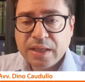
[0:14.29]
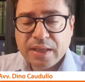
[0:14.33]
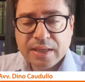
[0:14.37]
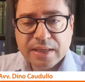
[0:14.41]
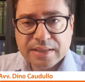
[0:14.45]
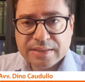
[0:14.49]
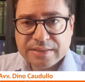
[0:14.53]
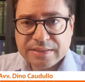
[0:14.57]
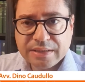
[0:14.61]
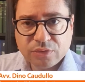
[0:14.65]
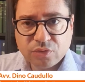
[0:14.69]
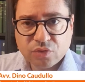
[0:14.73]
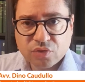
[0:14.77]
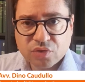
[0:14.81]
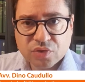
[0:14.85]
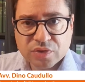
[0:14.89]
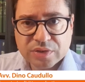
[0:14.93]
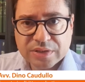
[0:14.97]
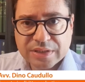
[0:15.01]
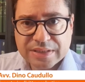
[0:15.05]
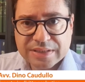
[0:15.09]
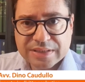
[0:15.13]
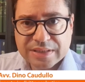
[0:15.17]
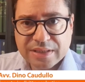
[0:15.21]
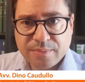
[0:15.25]
È stato
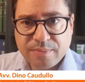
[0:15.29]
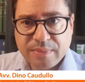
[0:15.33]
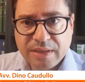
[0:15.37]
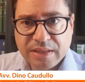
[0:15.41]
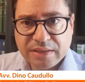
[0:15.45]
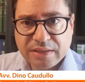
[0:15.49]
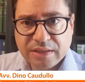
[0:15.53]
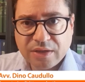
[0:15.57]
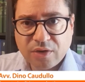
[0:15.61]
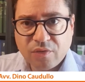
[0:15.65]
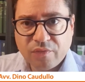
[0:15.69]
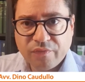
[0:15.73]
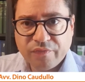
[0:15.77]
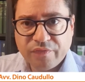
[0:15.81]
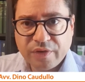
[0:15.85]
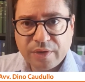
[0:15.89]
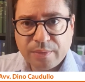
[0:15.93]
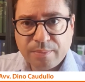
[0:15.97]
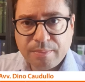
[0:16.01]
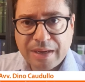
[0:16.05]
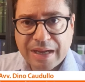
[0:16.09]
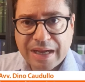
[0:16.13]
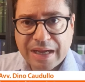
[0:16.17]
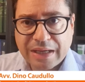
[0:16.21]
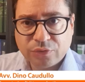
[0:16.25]
sostanzialmente
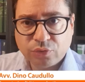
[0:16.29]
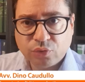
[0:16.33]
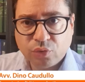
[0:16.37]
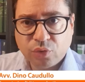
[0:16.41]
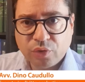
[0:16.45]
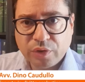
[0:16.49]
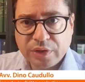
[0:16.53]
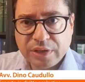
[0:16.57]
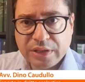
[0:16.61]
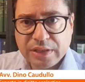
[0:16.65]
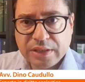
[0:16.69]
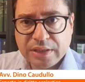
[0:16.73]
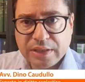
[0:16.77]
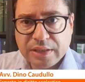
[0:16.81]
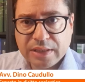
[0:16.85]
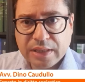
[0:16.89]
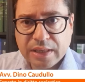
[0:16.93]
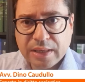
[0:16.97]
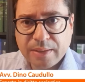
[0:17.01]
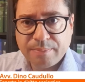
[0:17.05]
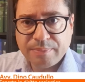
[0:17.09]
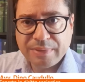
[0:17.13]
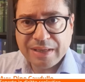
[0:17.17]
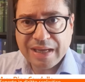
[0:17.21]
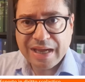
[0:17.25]
confermato
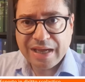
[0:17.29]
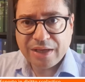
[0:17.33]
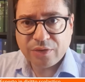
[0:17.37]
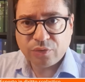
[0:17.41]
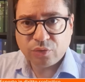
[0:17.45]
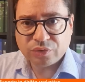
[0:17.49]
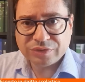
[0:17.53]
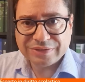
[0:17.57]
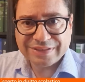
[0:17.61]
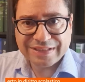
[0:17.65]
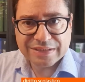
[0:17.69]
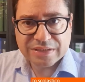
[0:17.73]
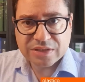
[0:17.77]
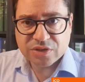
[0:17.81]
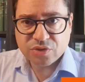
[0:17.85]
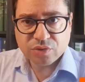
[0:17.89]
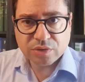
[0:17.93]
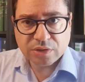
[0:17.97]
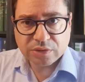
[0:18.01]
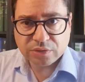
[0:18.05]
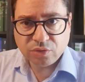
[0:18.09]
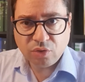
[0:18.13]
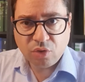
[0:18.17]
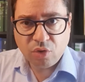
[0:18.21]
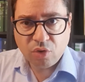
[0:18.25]
il piano
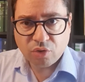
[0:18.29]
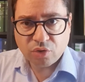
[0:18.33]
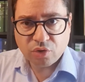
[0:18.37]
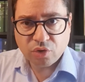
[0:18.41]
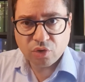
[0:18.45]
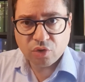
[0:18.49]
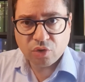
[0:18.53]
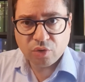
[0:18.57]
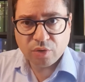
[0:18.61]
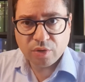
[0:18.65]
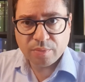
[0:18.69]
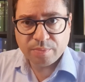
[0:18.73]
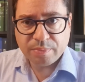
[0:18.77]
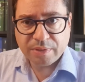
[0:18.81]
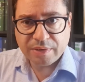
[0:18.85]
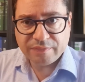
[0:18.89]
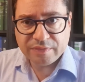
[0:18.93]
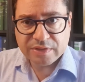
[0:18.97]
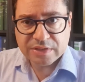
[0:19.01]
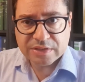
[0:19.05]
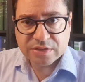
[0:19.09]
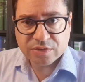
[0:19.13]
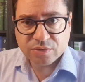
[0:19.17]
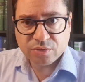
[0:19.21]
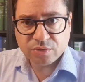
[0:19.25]
sanzionatorio eh,
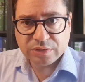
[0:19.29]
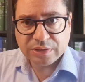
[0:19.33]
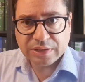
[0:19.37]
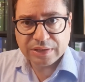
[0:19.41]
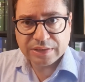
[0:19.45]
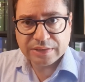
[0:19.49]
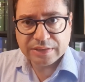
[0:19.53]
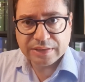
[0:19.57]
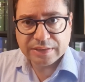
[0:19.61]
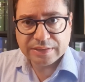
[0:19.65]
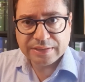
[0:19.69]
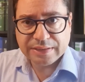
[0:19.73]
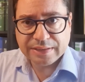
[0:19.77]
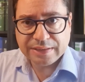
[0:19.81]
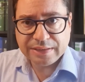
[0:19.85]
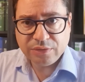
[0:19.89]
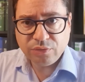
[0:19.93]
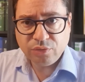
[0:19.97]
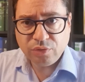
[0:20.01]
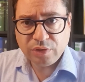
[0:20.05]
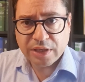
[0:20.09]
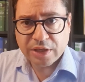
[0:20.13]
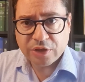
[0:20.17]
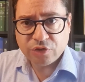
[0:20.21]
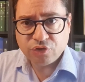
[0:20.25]
previsto dal
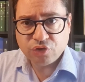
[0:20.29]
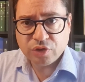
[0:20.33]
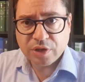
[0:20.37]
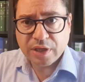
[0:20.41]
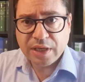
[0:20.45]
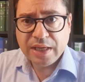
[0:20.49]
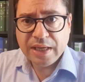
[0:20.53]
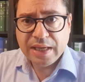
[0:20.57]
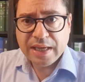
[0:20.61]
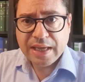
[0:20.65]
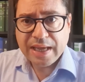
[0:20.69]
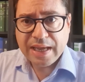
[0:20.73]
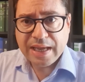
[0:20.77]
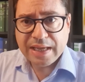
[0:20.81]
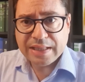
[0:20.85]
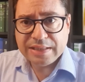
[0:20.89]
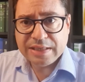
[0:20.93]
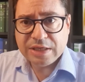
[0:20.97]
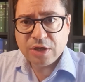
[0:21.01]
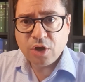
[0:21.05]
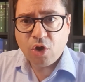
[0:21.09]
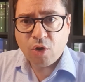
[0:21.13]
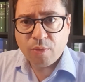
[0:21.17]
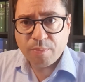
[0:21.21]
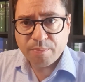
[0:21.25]
decreto legge ed
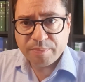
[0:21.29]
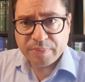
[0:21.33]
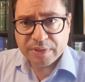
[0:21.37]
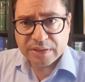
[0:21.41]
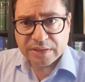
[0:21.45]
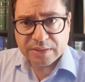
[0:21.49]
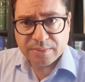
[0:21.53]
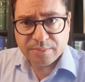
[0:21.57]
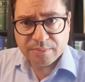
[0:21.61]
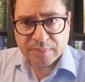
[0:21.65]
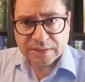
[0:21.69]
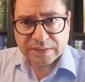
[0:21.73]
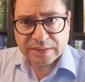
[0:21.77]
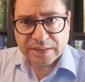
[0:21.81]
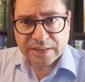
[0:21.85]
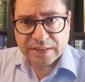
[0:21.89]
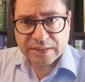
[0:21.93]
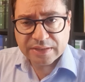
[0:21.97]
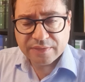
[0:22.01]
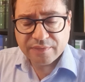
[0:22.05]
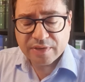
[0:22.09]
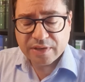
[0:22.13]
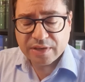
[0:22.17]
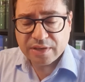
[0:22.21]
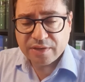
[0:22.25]
i compiti in materia
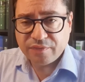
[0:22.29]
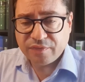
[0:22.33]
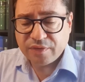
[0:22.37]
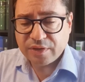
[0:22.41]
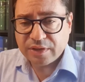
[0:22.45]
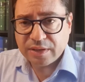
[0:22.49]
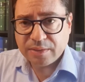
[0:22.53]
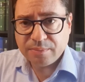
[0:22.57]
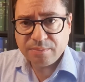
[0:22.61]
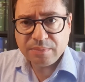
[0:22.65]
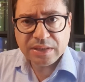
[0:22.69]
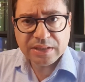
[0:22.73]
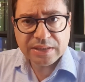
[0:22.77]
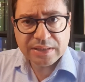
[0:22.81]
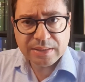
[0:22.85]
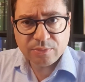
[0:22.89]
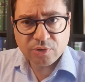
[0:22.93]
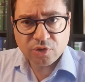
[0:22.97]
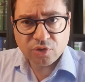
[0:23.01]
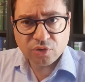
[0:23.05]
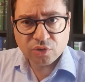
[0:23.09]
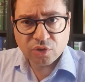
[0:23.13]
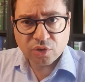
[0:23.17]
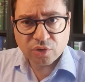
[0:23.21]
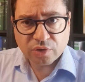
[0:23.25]
di verifica. Ma
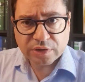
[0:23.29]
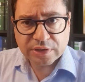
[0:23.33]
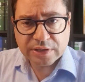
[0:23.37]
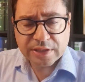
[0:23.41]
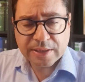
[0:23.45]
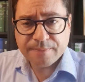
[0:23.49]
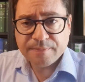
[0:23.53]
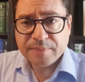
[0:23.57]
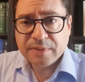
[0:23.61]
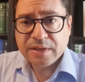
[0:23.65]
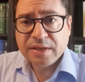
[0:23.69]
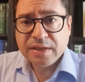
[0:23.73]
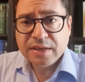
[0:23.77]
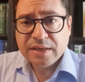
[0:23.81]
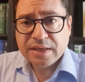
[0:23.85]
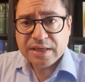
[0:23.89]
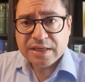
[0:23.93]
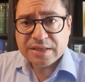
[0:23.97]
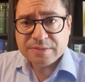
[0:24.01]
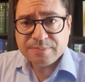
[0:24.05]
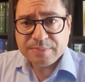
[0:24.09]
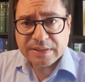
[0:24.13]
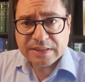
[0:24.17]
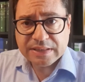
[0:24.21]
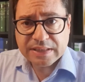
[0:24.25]
andiamo con ordine.
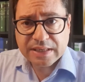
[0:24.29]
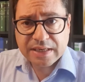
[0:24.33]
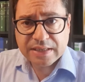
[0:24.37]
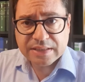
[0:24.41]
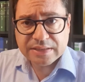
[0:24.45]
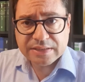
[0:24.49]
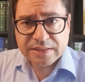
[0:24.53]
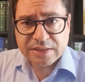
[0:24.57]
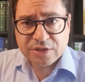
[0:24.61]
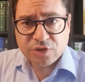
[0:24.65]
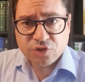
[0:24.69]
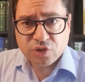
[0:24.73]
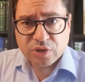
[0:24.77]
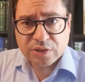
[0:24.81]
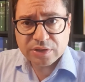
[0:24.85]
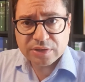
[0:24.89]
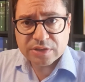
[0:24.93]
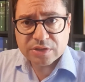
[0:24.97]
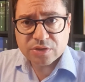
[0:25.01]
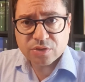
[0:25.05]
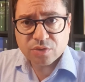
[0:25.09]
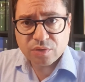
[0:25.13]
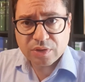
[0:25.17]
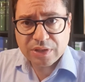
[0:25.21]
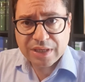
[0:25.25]
Aspetterà spetterà ai
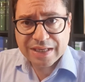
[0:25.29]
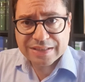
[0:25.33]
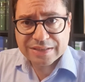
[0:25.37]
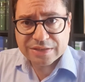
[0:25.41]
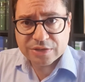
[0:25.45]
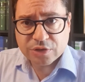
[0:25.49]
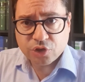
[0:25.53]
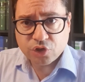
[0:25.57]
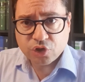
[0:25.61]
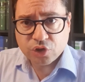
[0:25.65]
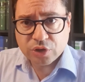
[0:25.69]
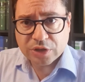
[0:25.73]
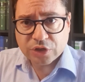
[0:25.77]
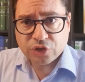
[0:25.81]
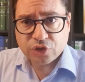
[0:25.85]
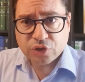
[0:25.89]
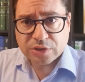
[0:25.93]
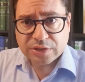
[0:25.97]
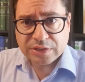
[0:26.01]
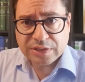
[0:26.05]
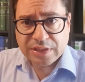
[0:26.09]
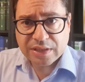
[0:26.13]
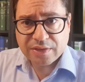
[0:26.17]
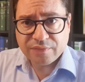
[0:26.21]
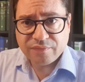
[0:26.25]
dirigenti scolastici
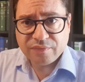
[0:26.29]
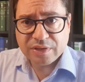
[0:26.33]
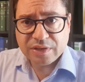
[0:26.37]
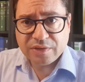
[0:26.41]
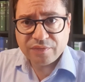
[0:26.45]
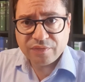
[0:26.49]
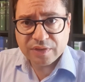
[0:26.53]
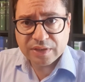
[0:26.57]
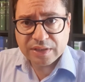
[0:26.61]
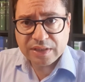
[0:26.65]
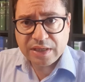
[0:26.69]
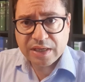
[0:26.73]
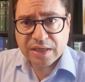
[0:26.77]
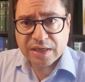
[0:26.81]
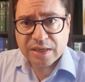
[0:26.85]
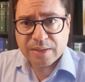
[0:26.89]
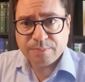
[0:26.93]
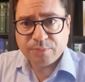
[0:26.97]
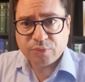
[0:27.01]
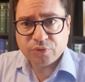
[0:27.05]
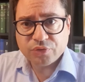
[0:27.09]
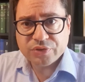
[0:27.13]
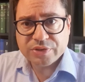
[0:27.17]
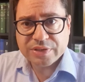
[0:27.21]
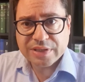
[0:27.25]
accertare e verificare il
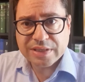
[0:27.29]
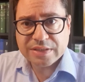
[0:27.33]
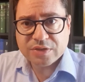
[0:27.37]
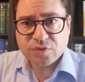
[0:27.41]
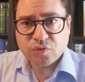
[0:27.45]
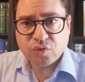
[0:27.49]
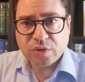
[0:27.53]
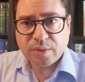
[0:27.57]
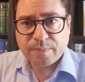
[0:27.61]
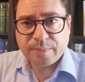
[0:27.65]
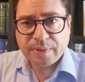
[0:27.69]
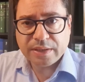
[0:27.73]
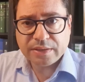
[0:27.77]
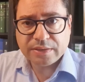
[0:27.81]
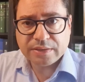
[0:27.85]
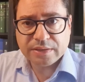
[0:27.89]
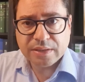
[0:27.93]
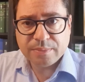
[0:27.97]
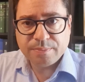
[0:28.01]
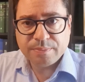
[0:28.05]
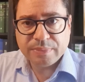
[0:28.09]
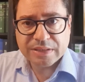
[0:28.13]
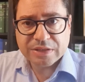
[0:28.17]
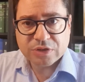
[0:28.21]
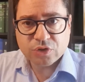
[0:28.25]
possesso da parte
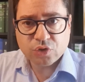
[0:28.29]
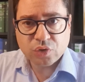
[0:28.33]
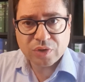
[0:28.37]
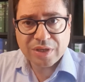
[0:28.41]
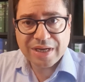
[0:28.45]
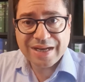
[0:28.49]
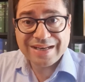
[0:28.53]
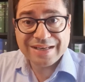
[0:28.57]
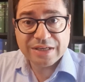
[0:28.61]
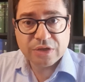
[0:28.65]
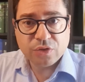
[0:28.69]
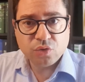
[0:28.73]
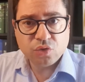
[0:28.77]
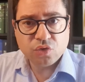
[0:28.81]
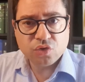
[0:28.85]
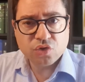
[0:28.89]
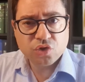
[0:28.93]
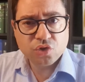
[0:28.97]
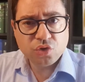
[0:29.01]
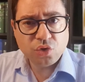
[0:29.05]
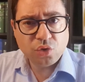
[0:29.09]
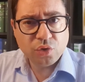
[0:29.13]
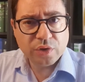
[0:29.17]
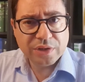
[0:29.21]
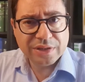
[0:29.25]
del personale non
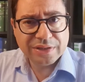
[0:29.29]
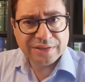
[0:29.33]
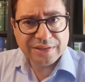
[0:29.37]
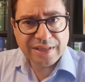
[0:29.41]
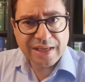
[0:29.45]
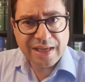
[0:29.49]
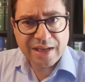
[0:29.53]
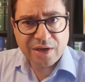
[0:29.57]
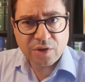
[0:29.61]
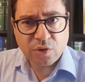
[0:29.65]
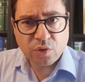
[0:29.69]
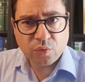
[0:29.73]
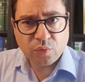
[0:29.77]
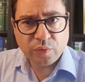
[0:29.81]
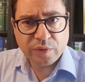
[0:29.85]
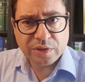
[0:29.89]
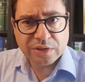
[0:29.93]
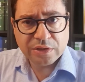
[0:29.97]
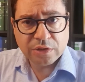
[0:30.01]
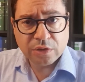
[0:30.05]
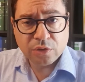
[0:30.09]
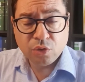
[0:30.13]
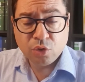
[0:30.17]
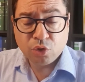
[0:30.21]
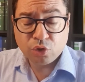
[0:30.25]
solo interno,
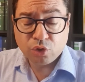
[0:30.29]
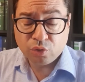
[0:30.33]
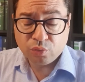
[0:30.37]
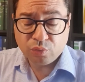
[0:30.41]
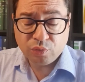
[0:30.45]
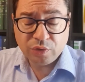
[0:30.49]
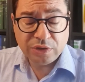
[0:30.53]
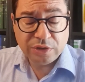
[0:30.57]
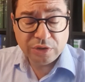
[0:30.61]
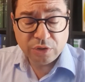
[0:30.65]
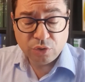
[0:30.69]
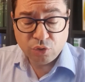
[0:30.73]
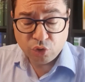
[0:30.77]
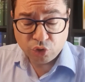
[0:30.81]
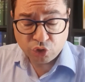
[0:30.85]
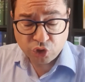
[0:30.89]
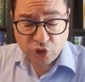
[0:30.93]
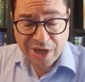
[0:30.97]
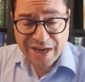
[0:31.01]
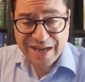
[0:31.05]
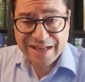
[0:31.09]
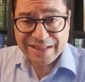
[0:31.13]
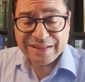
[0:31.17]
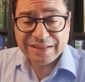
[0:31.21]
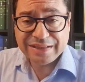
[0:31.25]
quindi, do quindi
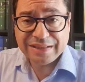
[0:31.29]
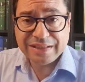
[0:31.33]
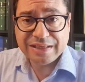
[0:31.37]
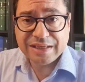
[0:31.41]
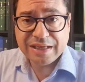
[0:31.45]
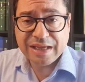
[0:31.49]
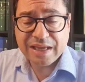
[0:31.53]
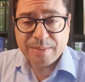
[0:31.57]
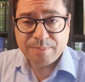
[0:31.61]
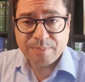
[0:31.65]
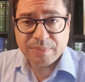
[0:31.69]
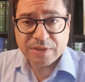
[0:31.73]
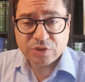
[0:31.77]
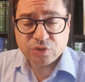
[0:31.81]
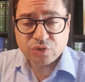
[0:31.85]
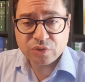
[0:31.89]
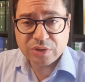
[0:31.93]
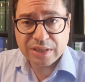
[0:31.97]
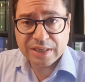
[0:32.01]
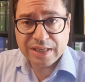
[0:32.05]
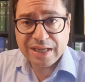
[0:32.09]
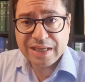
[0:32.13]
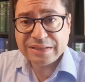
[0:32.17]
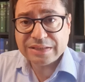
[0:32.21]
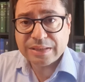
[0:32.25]
docenti e
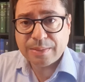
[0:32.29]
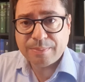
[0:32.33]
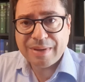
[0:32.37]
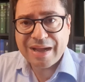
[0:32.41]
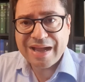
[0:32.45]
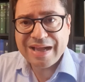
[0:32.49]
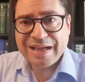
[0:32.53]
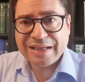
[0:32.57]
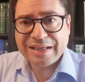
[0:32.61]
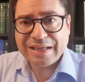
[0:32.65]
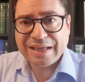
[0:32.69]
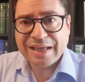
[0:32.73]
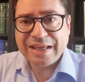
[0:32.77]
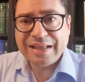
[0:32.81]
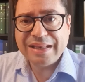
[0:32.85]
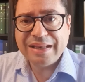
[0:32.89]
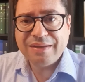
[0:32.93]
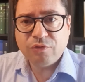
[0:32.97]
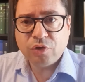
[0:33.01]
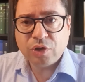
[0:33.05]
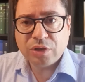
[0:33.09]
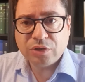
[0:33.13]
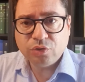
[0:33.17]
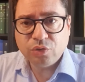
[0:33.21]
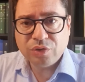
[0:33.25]
personale ATA, ma anche la
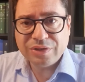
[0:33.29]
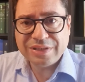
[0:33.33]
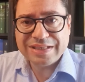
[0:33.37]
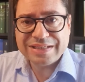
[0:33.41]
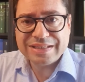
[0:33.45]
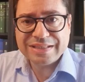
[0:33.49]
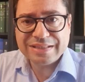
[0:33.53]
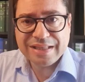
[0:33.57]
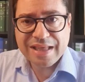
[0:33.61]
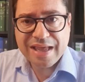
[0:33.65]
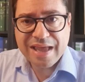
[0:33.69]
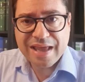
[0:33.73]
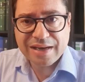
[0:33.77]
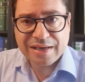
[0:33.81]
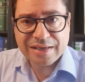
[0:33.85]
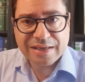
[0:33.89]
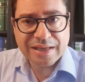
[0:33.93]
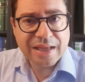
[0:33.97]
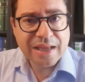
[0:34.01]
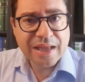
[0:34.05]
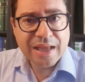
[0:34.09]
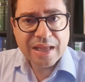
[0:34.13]
lavoratori esterni